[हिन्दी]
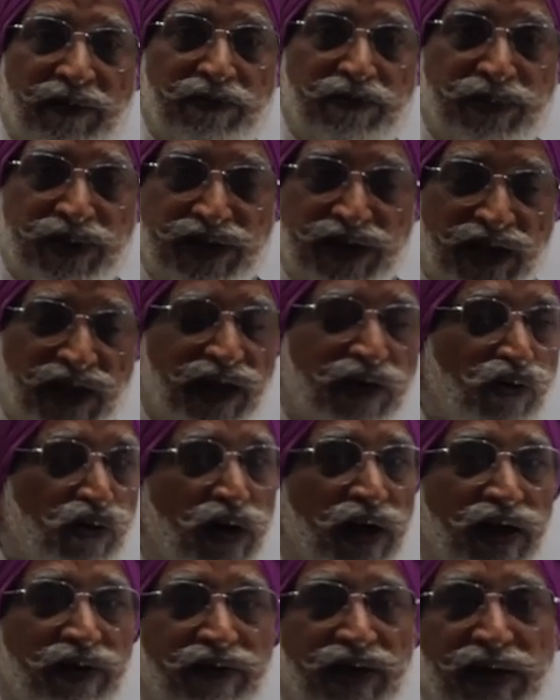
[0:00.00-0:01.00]
मजाक
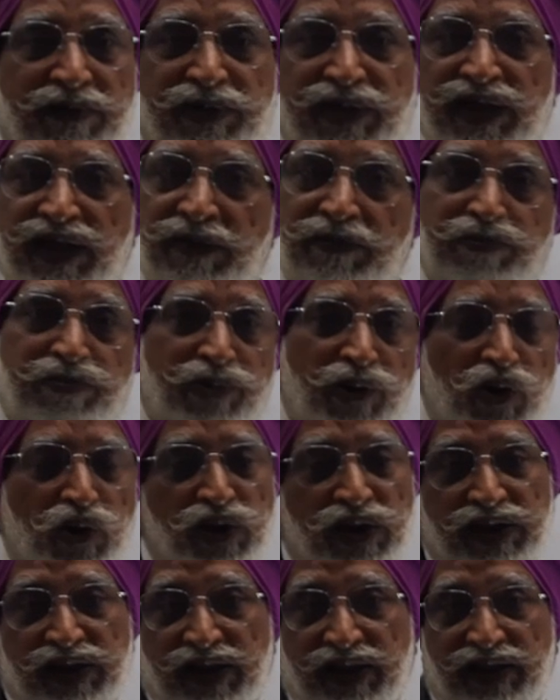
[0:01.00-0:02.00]
उड़ाने वाले बंदे
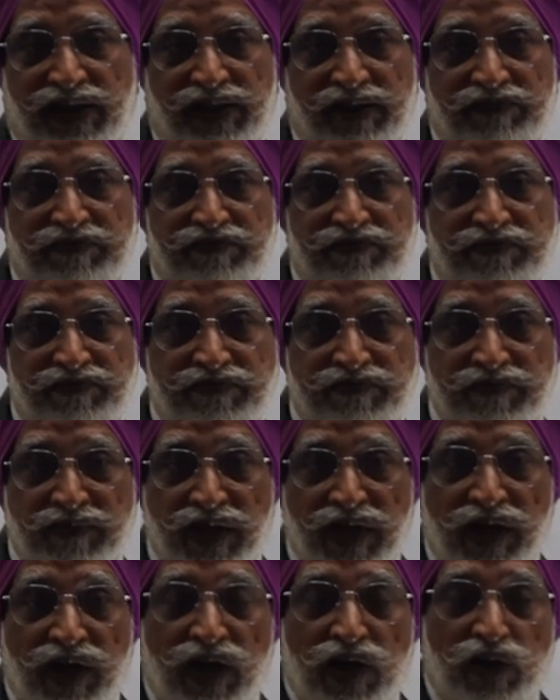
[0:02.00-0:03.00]
बहुत आ जाते हैं
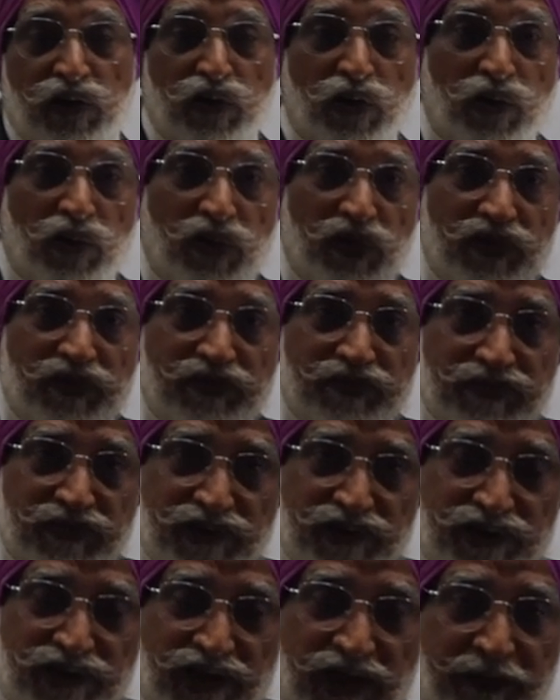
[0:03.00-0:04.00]
सो so,
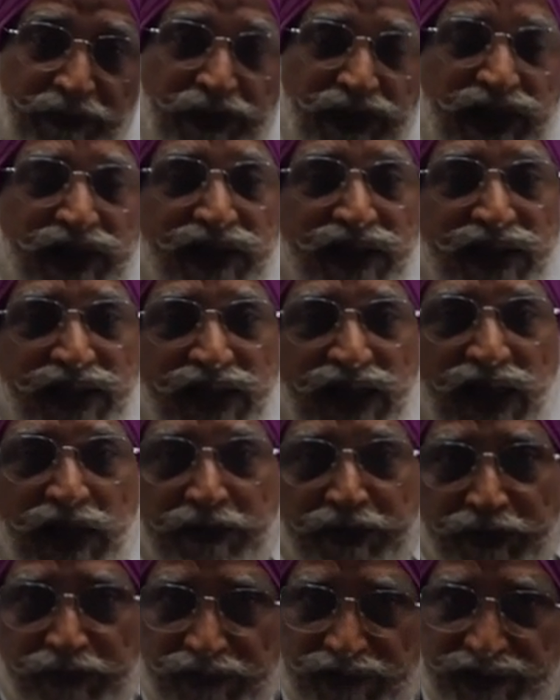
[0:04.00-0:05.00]
जब भी यदि आप